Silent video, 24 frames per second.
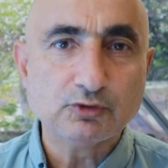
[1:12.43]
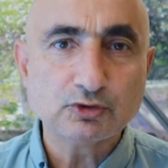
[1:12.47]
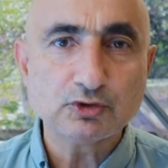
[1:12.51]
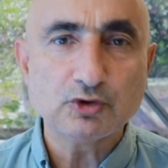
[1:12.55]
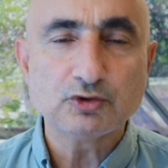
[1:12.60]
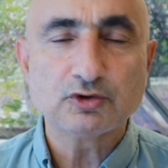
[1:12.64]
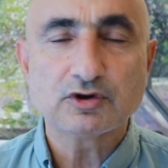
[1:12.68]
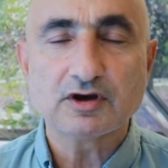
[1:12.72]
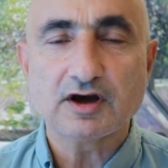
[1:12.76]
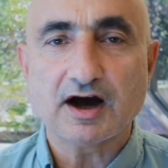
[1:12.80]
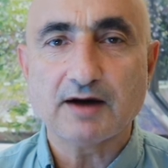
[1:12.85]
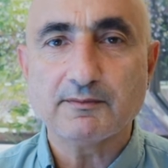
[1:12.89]

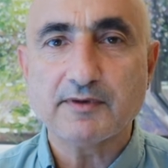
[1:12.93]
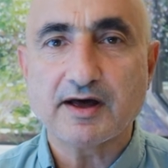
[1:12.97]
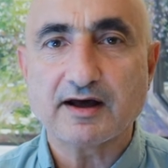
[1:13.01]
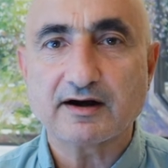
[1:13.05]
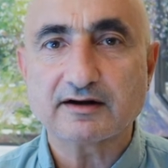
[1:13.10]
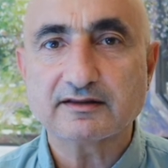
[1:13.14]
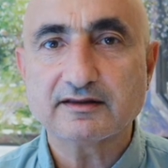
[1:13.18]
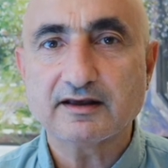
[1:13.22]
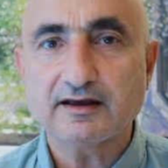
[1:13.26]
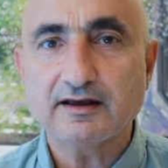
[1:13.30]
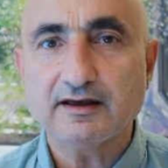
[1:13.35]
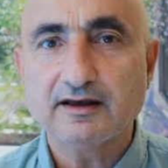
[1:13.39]
Bugünkü
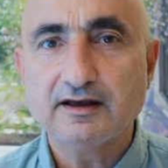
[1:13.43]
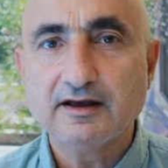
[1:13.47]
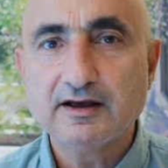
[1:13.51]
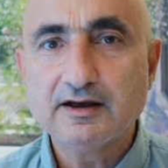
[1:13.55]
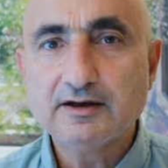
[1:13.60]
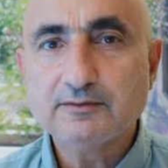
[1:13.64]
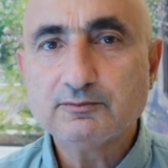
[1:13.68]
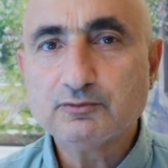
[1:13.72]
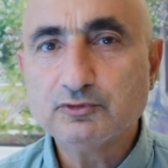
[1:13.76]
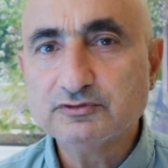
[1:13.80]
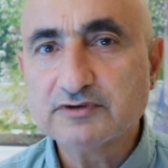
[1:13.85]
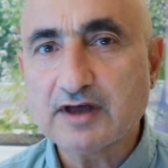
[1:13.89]
haberde
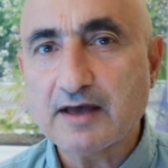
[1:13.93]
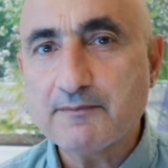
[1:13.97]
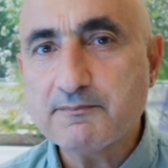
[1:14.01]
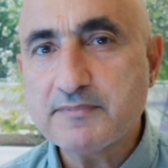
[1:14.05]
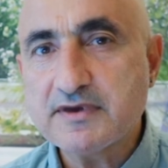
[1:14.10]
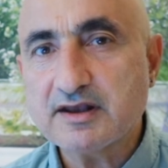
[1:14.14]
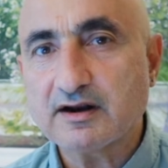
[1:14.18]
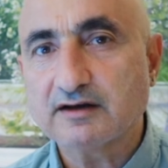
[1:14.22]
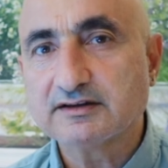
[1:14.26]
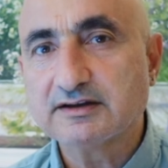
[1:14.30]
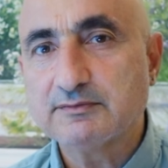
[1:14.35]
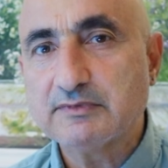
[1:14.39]
bundan
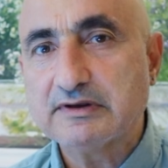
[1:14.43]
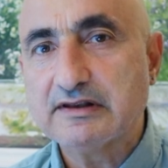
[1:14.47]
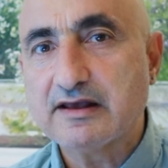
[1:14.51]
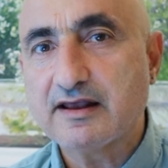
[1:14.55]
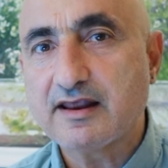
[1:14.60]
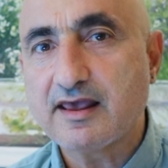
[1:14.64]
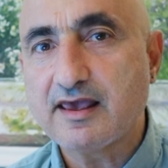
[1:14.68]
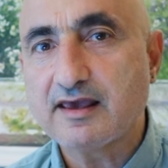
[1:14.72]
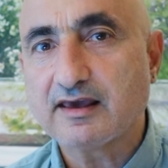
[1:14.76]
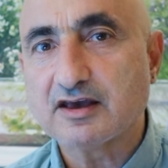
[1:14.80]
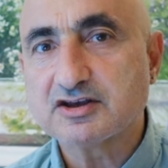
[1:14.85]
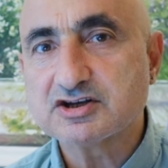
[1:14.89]
bir adım
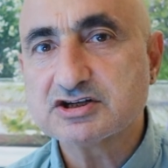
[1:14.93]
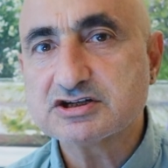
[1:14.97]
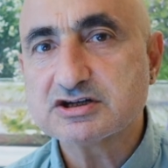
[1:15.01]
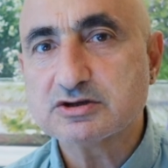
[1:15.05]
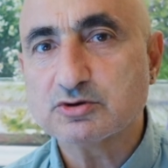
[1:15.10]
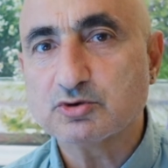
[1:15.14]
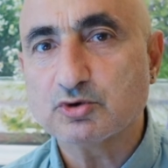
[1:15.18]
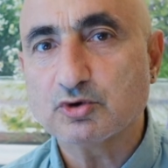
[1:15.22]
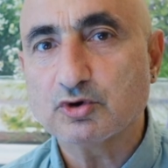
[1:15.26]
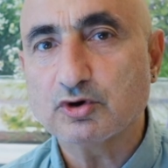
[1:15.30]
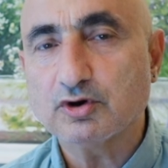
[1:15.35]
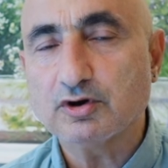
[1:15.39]
ileriye
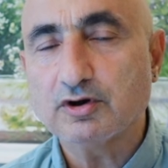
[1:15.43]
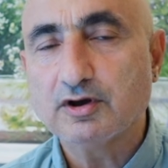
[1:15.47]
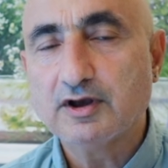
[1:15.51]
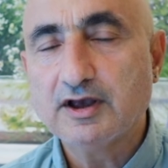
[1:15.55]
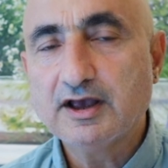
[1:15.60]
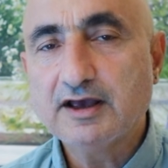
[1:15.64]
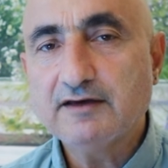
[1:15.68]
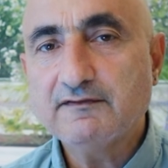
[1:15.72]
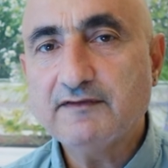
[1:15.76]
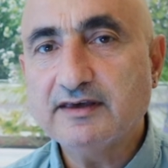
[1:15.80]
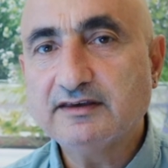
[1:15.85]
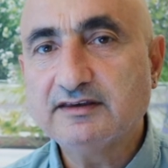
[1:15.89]
geçiliyor
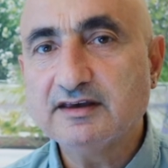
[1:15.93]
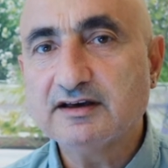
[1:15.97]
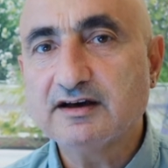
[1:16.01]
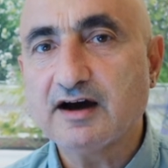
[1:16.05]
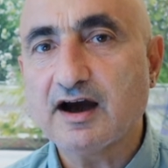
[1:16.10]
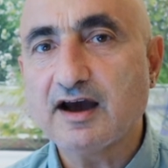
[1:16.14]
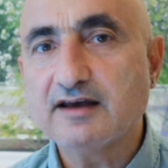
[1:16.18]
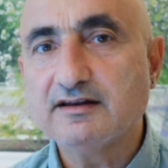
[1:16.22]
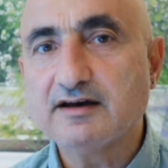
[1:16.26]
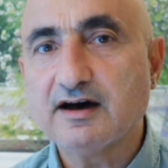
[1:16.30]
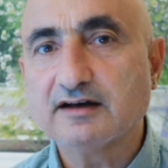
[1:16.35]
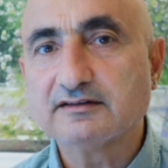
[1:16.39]
ve iki
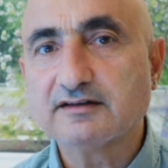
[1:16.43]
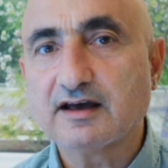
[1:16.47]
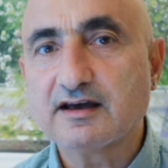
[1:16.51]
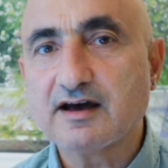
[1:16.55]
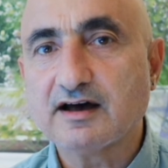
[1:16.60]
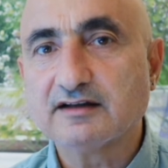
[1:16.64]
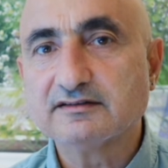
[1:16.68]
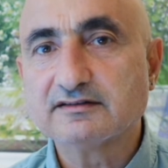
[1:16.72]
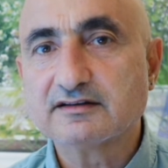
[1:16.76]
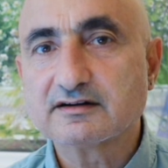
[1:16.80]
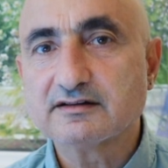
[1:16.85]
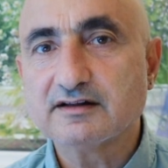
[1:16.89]
kaynağa
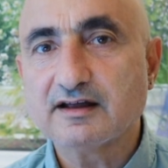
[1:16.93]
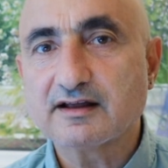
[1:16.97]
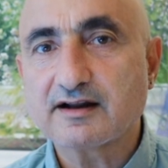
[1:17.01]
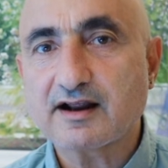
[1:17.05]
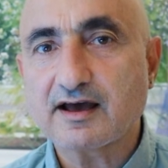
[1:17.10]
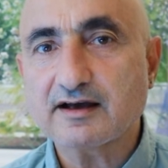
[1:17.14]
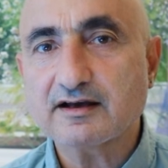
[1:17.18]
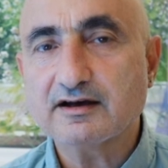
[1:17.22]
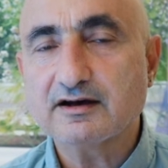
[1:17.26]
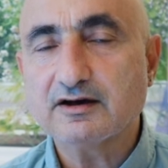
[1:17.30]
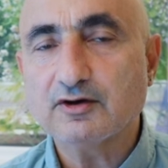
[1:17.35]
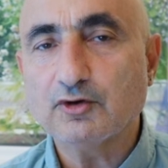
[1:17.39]

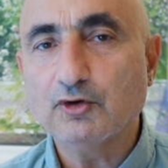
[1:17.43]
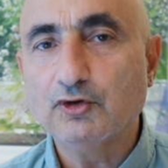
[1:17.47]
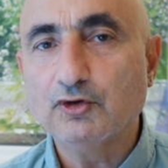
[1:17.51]
dayandırılarak